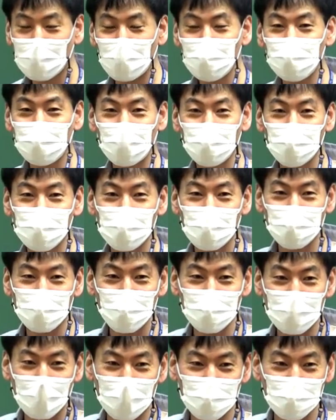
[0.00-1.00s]
다수 대표자를
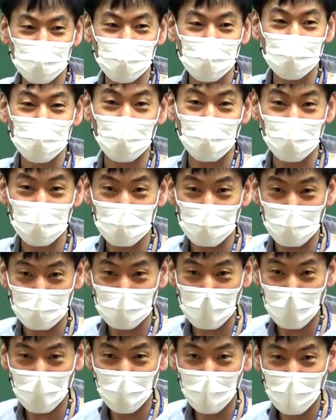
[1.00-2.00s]
뽑냐 아니면 소수 대표자를
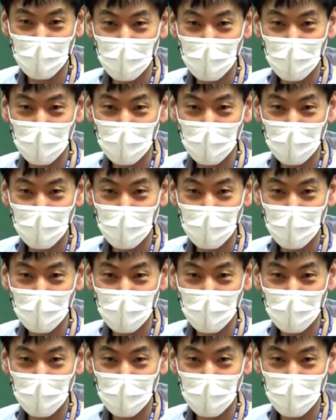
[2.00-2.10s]
뽑냐?